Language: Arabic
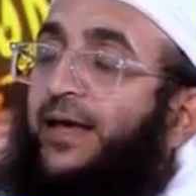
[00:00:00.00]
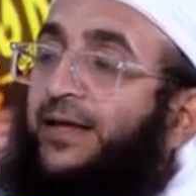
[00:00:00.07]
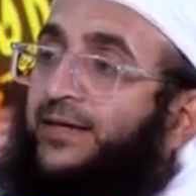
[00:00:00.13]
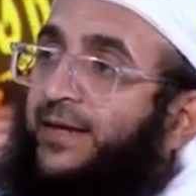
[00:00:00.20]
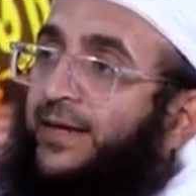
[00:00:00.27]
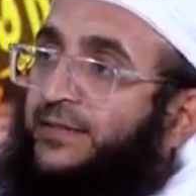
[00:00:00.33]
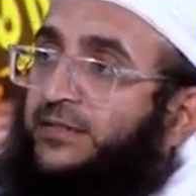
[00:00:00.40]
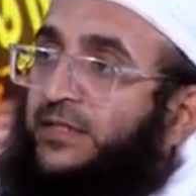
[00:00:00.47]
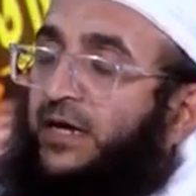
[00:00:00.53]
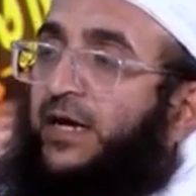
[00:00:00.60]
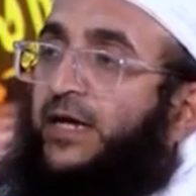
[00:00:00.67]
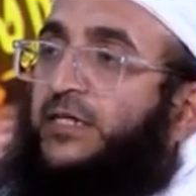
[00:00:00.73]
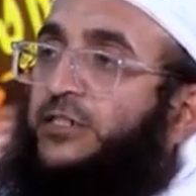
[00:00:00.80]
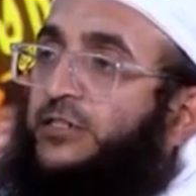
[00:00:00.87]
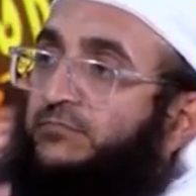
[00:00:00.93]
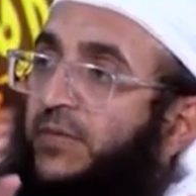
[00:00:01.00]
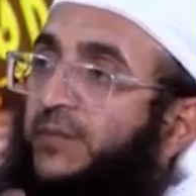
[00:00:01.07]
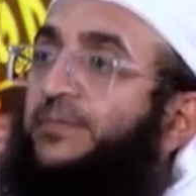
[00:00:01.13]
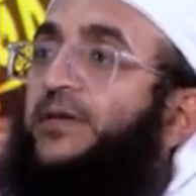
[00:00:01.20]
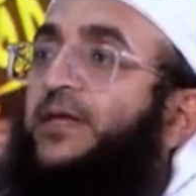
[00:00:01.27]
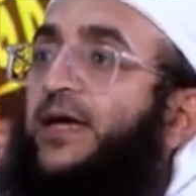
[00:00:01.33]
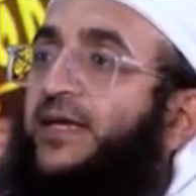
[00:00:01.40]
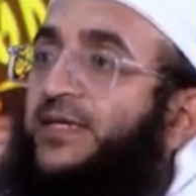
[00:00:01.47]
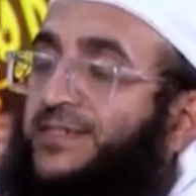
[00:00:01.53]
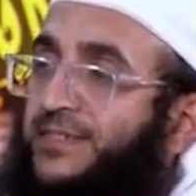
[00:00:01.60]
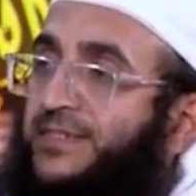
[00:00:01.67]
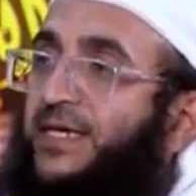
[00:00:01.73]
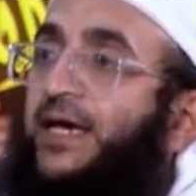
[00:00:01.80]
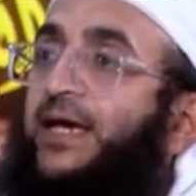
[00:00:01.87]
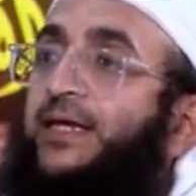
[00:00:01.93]
أن التعايش مبدأ
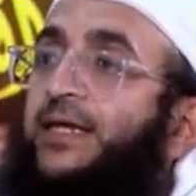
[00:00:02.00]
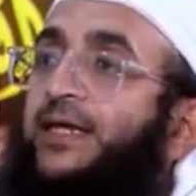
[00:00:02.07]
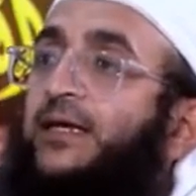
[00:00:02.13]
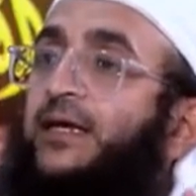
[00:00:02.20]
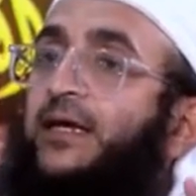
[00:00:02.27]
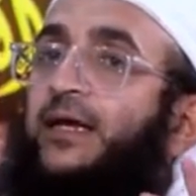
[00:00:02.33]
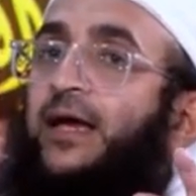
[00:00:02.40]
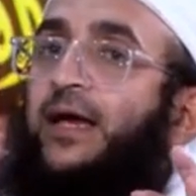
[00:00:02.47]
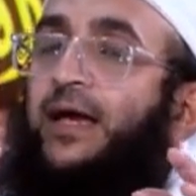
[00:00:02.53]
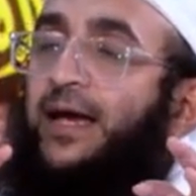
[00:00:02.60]
إنساني نعم.